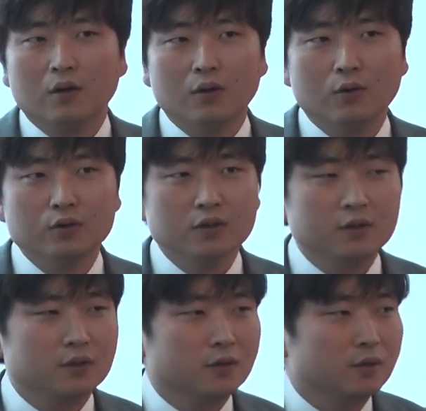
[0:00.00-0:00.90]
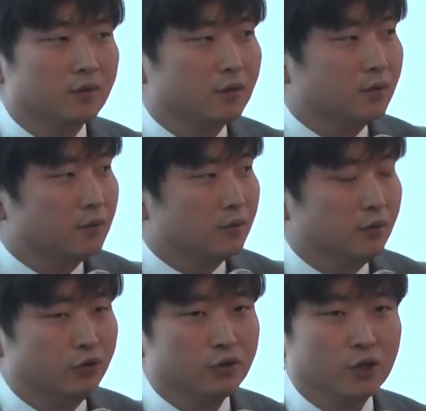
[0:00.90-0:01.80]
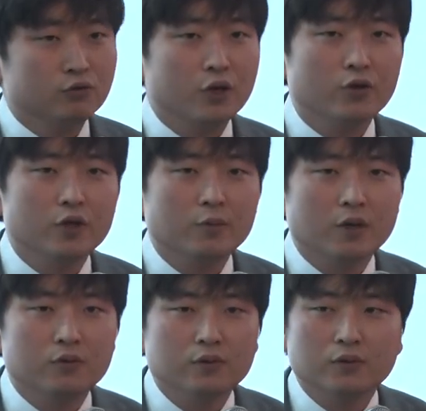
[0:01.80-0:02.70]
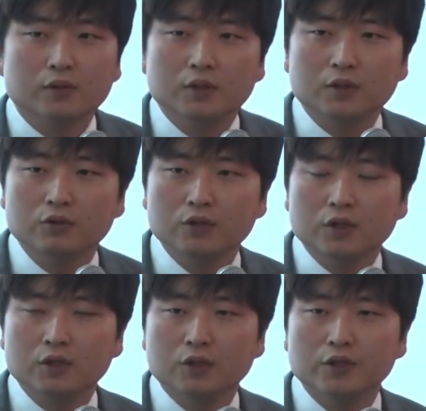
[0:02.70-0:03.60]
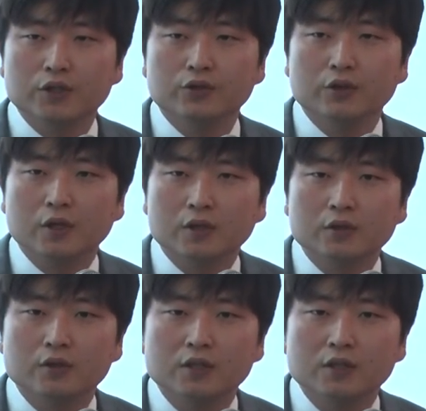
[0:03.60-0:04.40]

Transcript: 어, 오늘 저 그 유승희 국회의원님하고 이윤희 서울시 의원님께서